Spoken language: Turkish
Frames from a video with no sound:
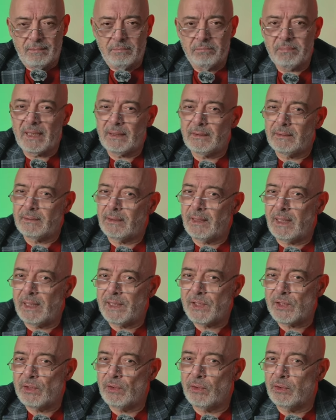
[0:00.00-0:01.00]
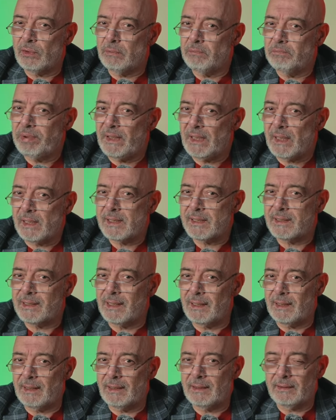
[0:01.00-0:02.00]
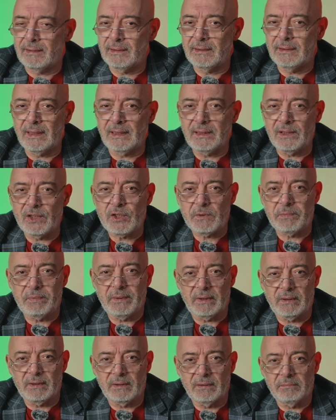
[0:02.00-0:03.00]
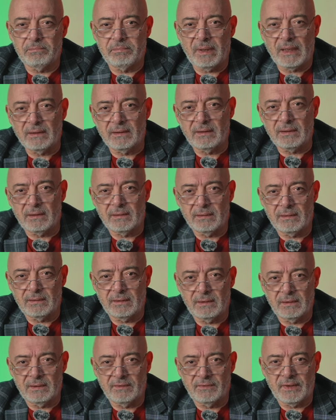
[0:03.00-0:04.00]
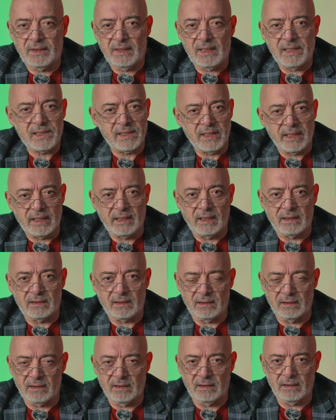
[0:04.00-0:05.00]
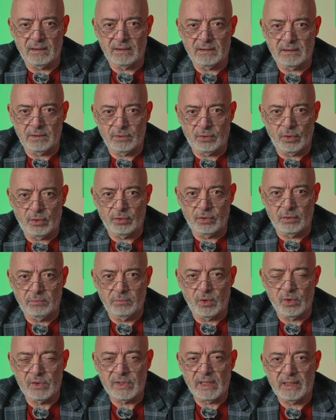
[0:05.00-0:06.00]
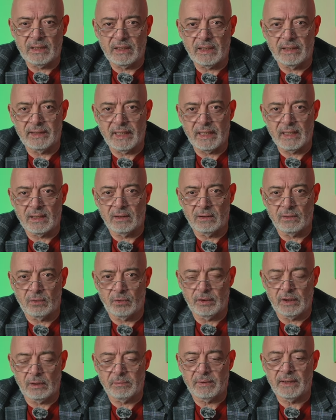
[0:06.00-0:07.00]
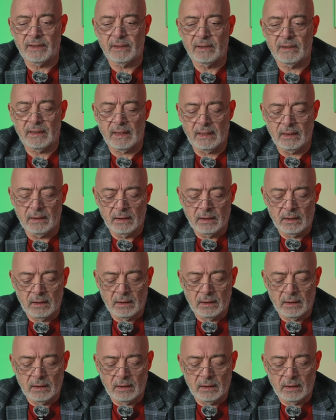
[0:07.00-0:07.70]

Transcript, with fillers: ben S-Log'un biraz daha geniş bir bant e, ve esneklik tanıdığını gördüm. Özellikle renk oynamalarında.